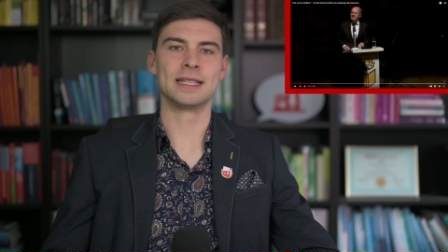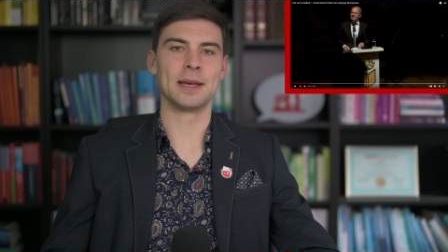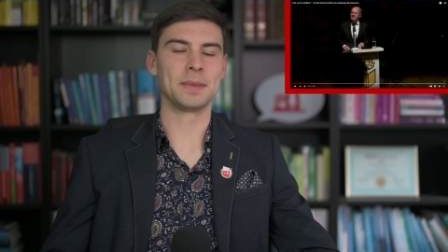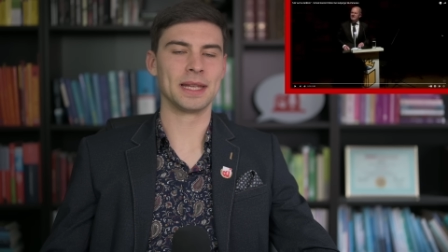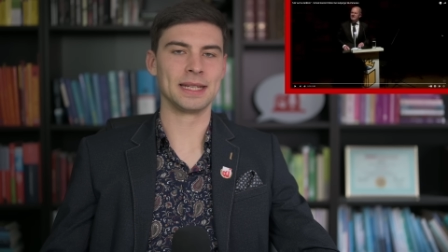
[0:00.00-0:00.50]

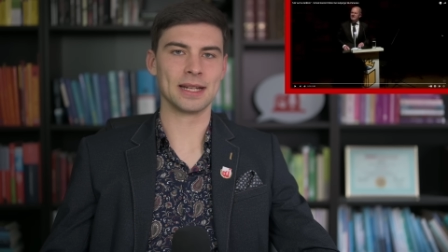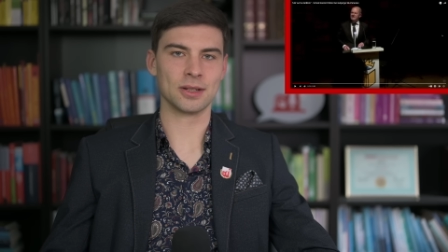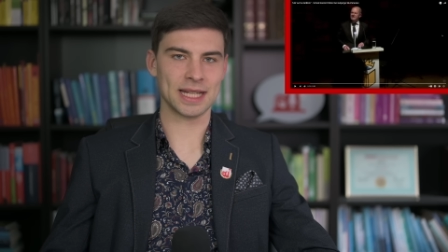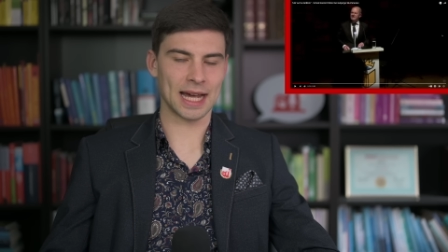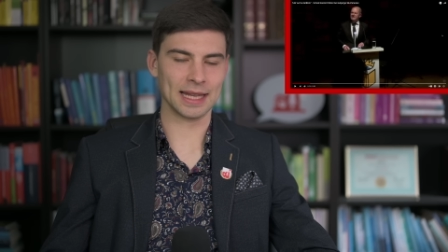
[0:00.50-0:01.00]
Zepter nicht
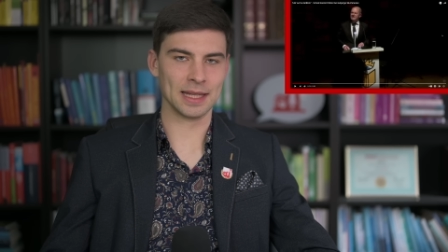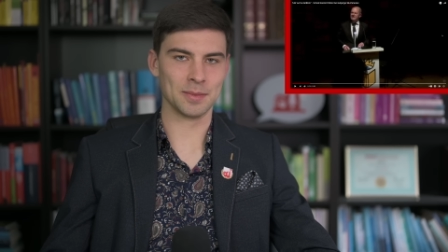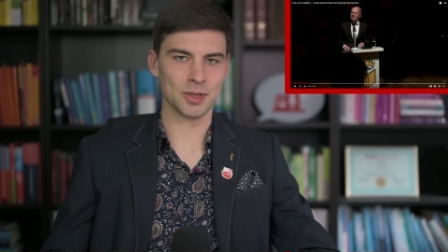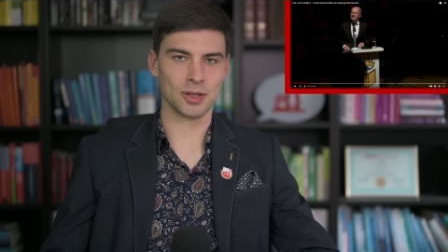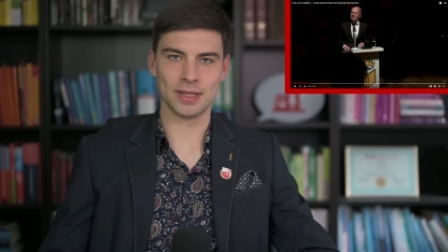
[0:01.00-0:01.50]
aus der Hand
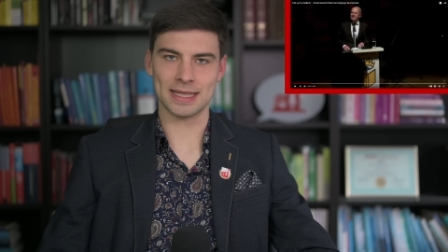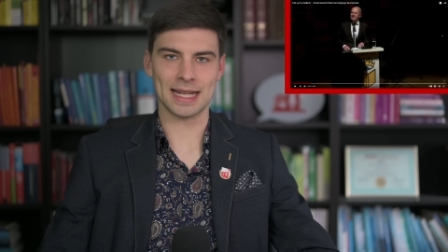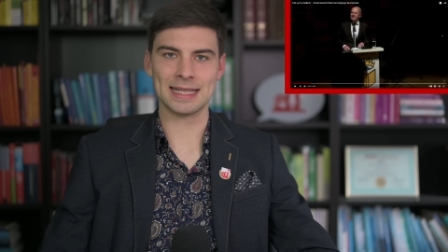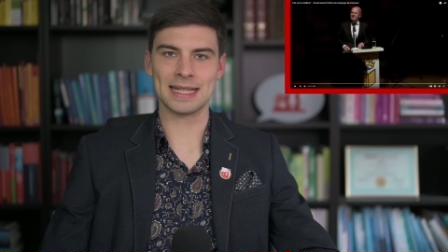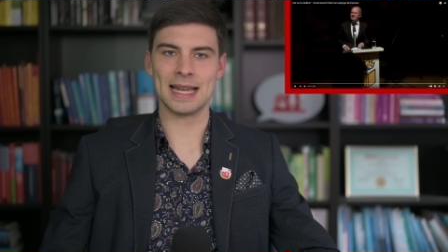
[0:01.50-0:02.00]
nehmen solltest.
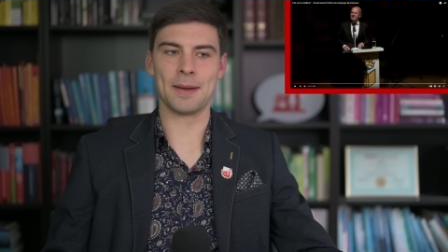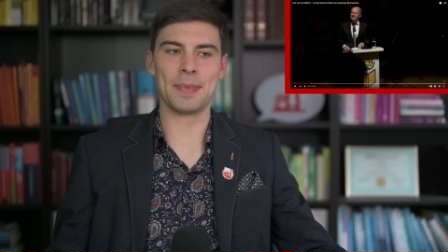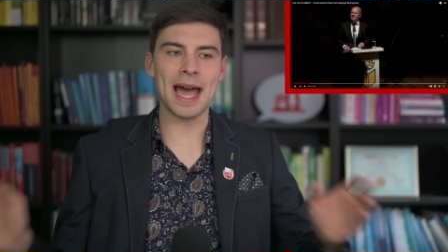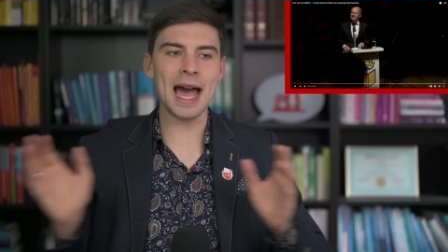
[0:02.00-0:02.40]
Ganz klar.